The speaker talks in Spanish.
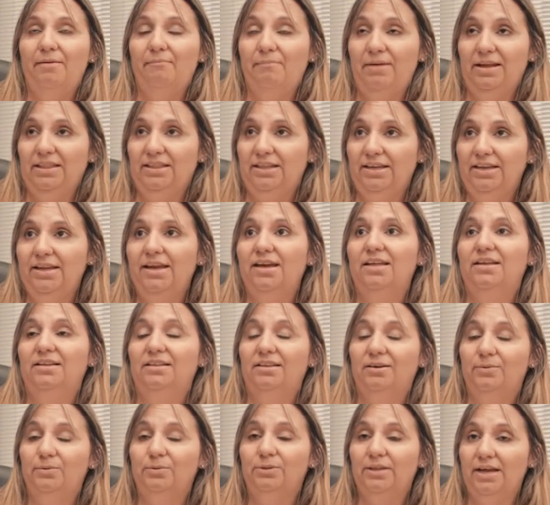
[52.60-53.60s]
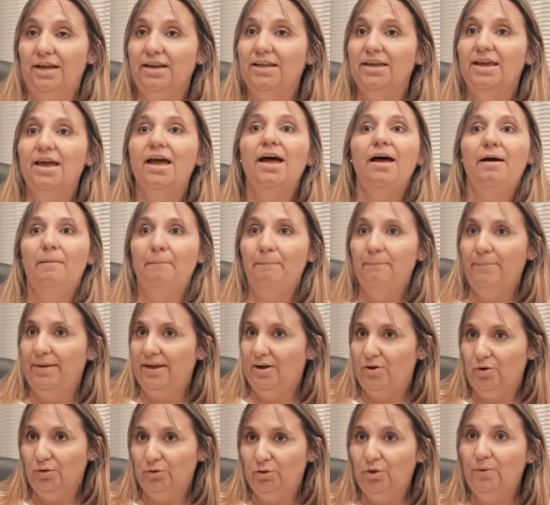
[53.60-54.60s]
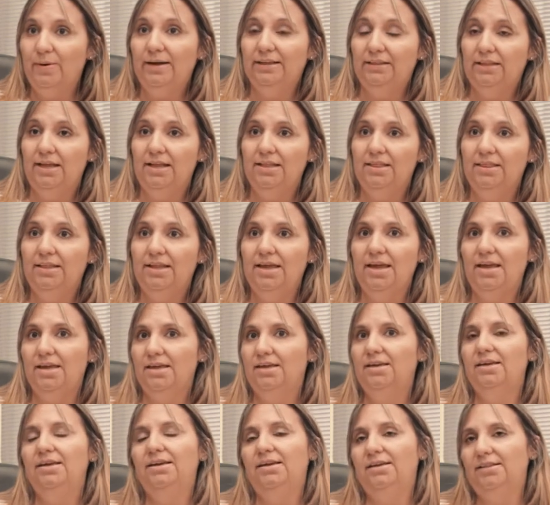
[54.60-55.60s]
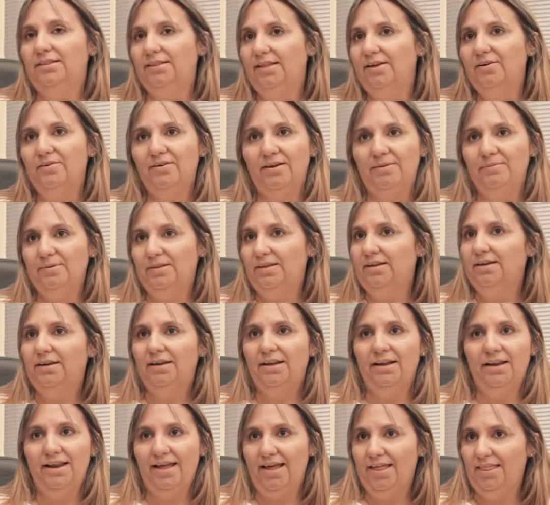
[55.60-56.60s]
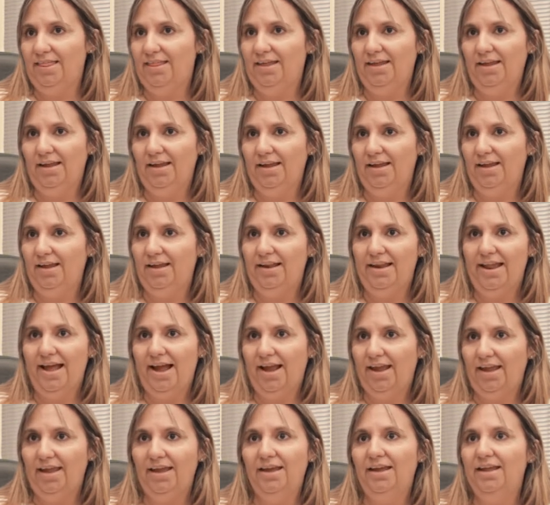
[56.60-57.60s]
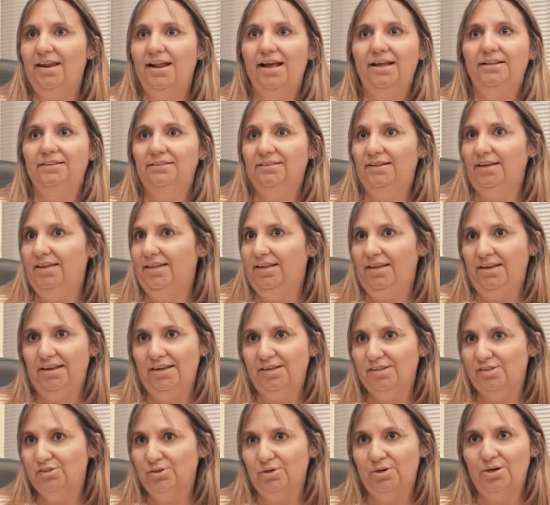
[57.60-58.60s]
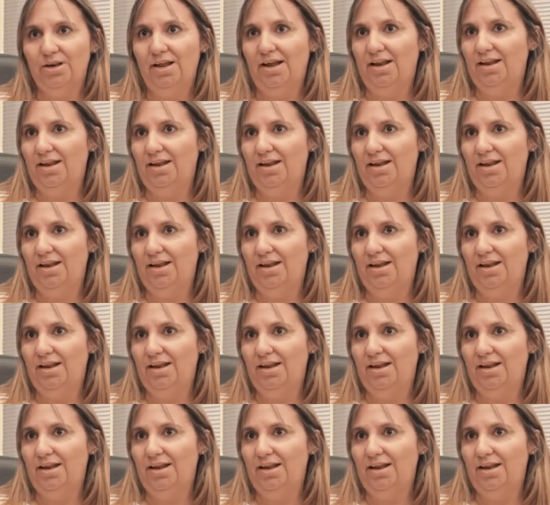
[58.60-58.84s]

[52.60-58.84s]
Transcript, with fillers: materias de tributaria me costó bastante y tengo que admitir que las de las que eran de derecho, las